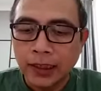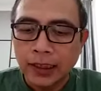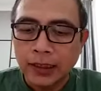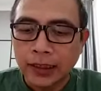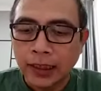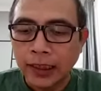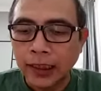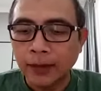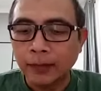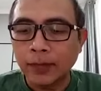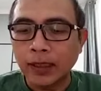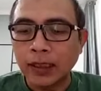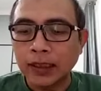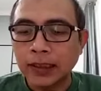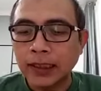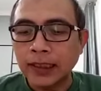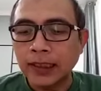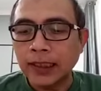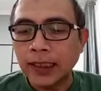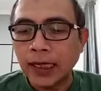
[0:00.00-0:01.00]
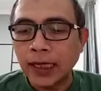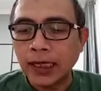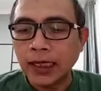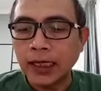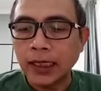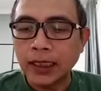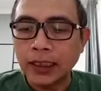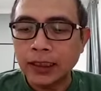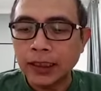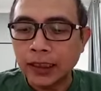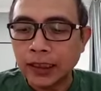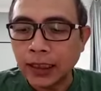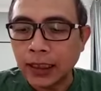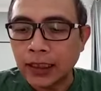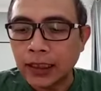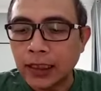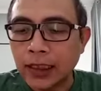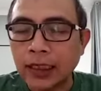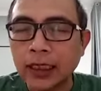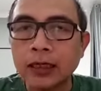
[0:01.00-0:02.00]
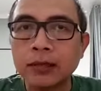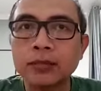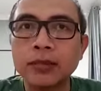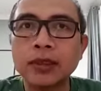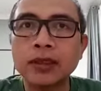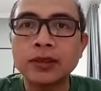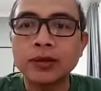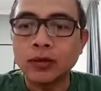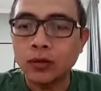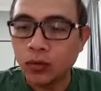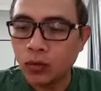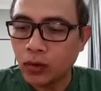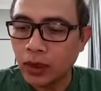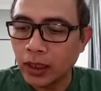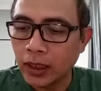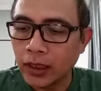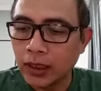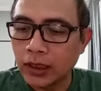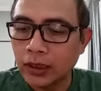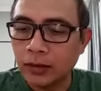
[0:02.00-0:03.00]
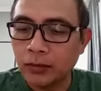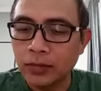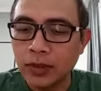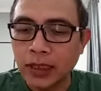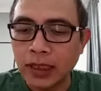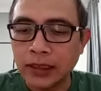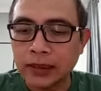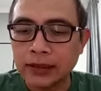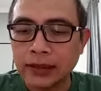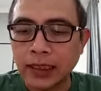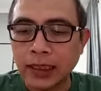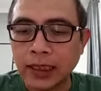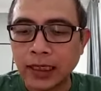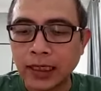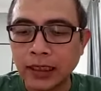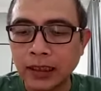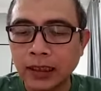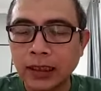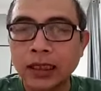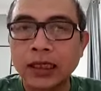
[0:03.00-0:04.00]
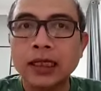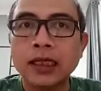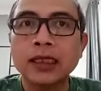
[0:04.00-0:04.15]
Tanamlah tindakan dan Anda akan menuai kebiasaan.